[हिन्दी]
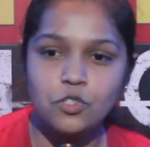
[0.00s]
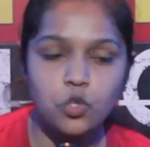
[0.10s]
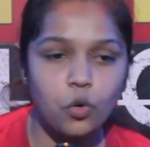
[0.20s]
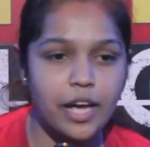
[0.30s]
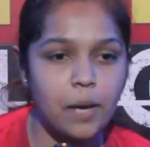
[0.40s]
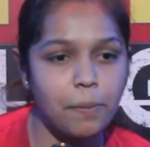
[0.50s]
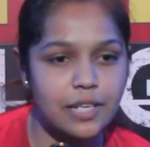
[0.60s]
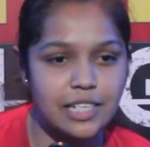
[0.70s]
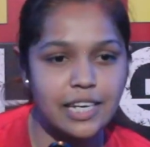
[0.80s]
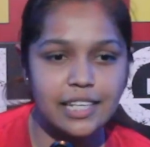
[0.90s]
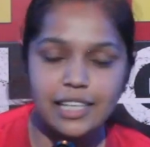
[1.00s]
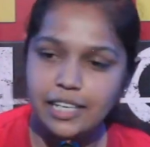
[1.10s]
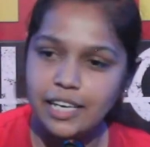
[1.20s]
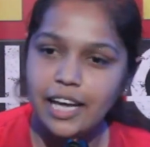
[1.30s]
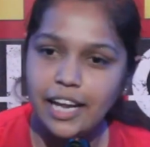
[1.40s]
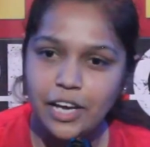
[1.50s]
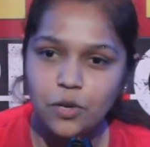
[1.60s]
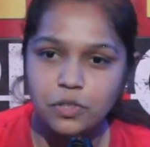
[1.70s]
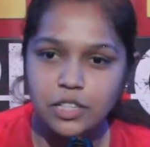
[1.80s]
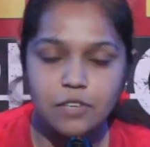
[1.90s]
जो एक बच्चे की दिल की गहराई
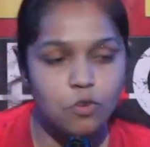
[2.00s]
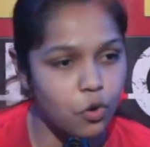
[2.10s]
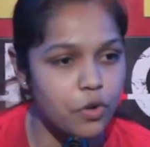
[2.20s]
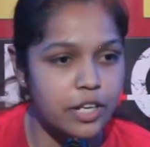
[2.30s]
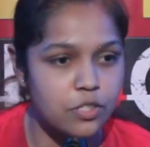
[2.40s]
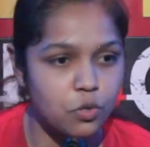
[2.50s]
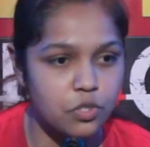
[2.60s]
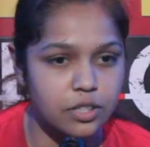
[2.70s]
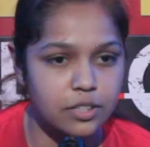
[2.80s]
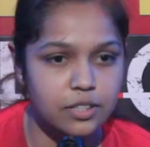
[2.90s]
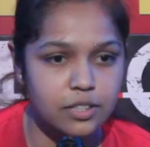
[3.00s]
होती है वो कोई नहीं सोचता